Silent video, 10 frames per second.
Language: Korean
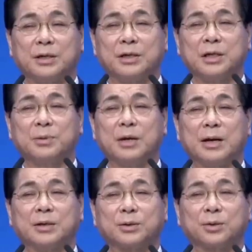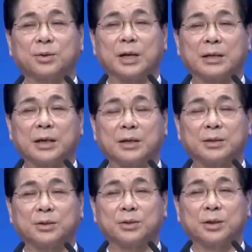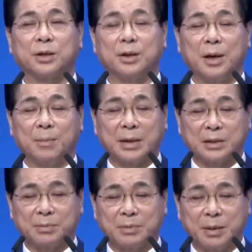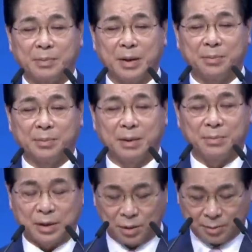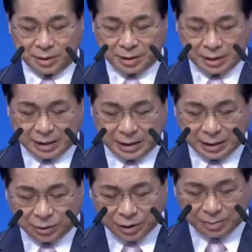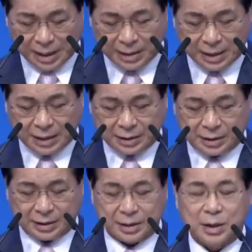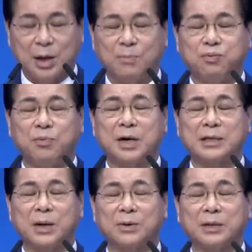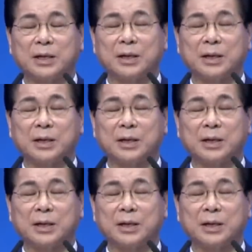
집을 나서 떠돌아다니는 천천히 130만 명이 넘었는데 그중에 많은 아이들이 부모가 싸울 때